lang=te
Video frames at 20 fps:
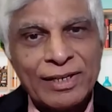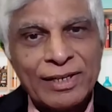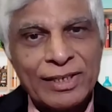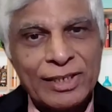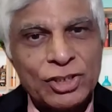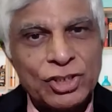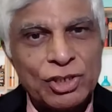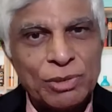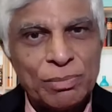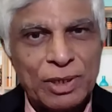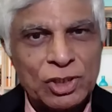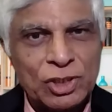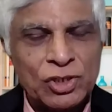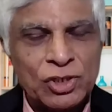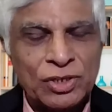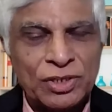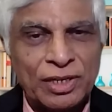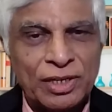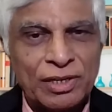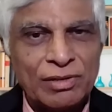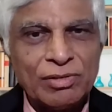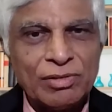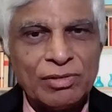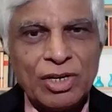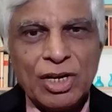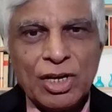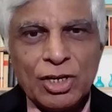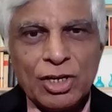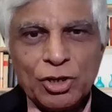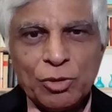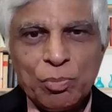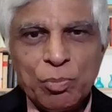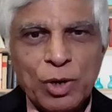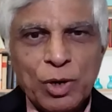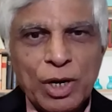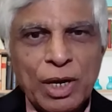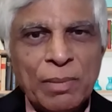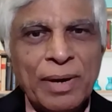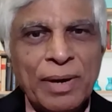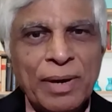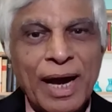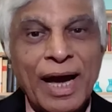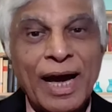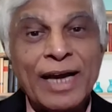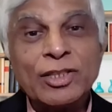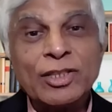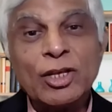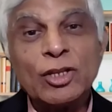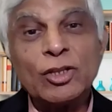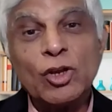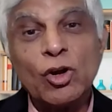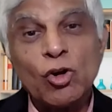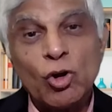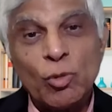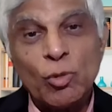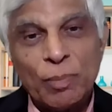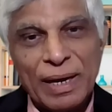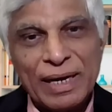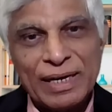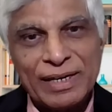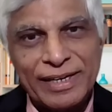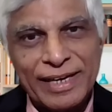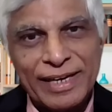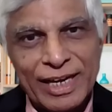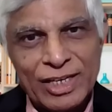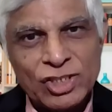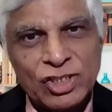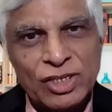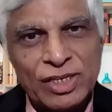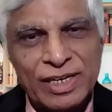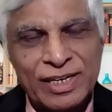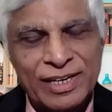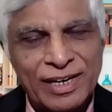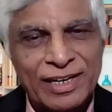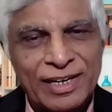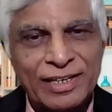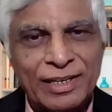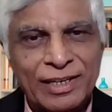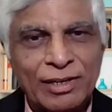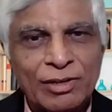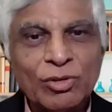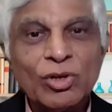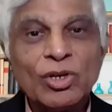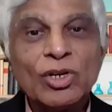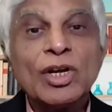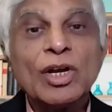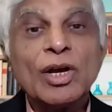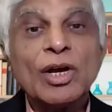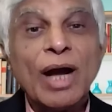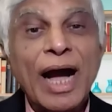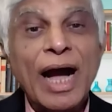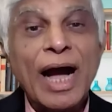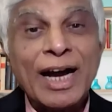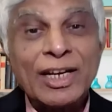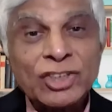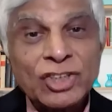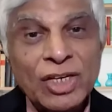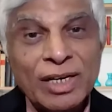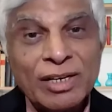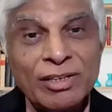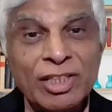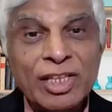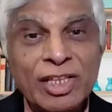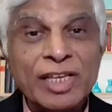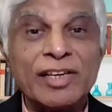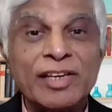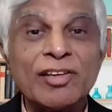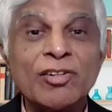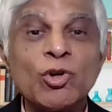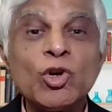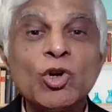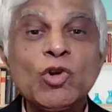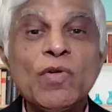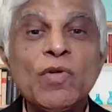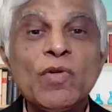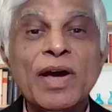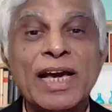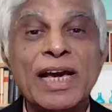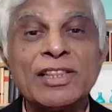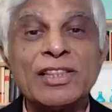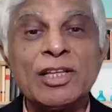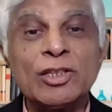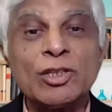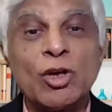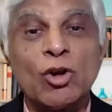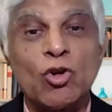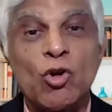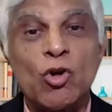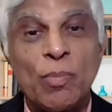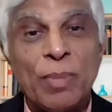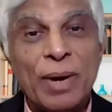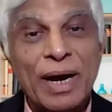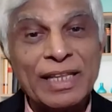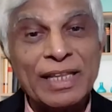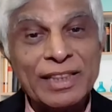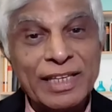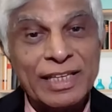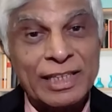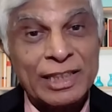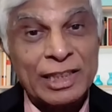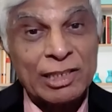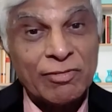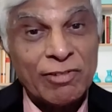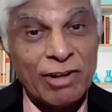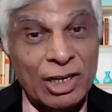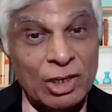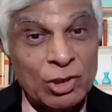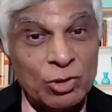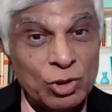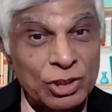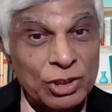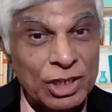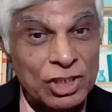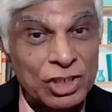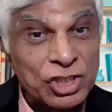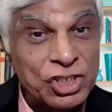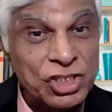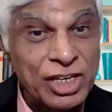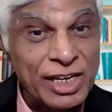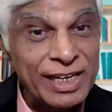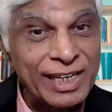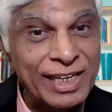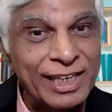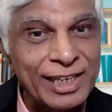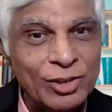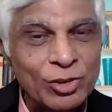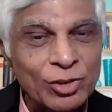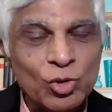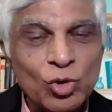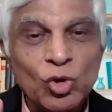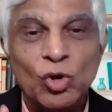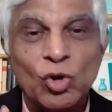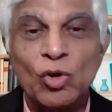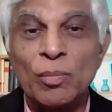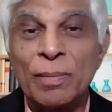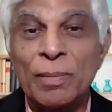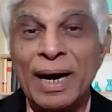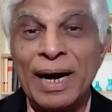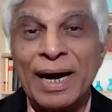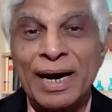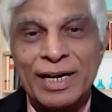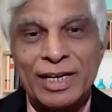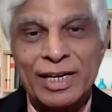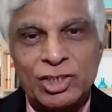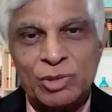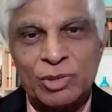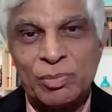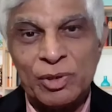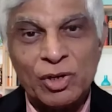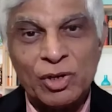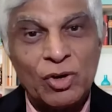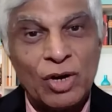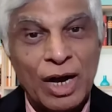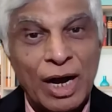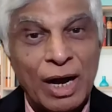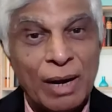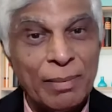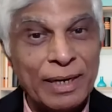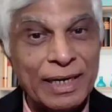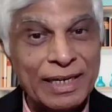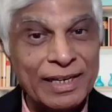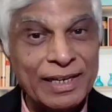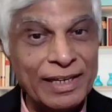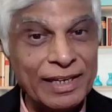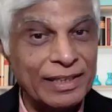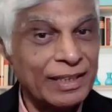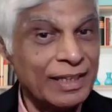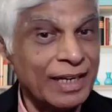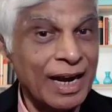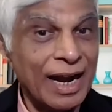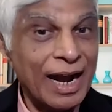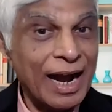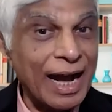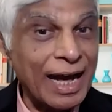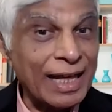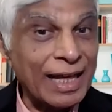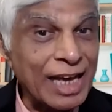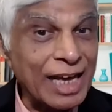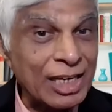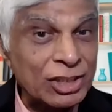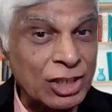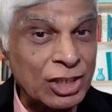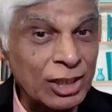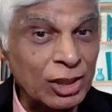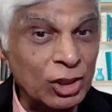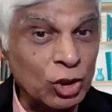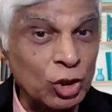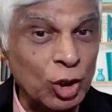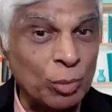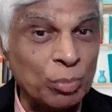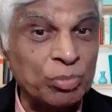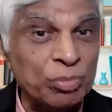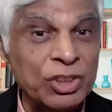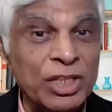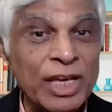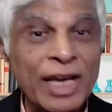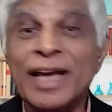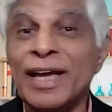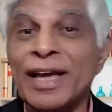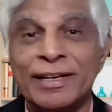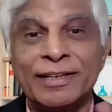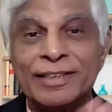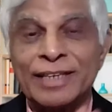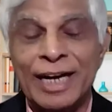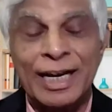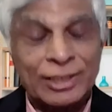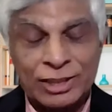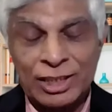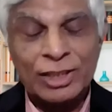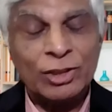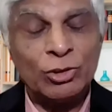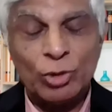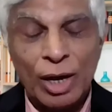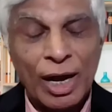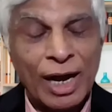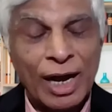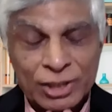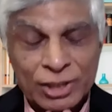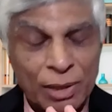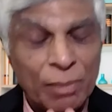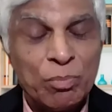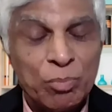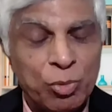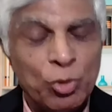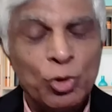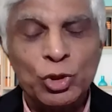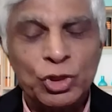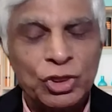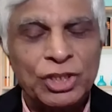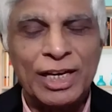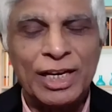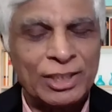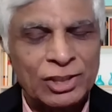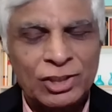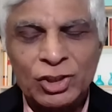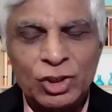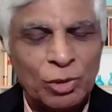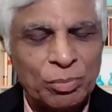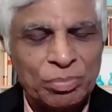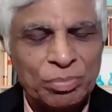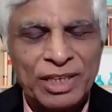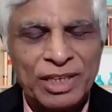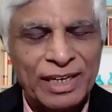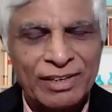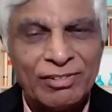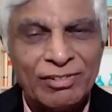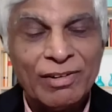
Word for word: ఆర్టీసీ బస్సు అన్నారు ఇప్పుడేమో ఐదు వందల రూపాయల గ్యాస్ సిలిండర్ అన్నారు అసలుది రెండు వేల ఐదు వందల రూపాయలది ఇంతవరకు టచ్ చేయలేదు మహాలక్ష్మిలో కాబట్టి అది అసంతృప్తే అసం అసంపూర్తి అసంతృప్తి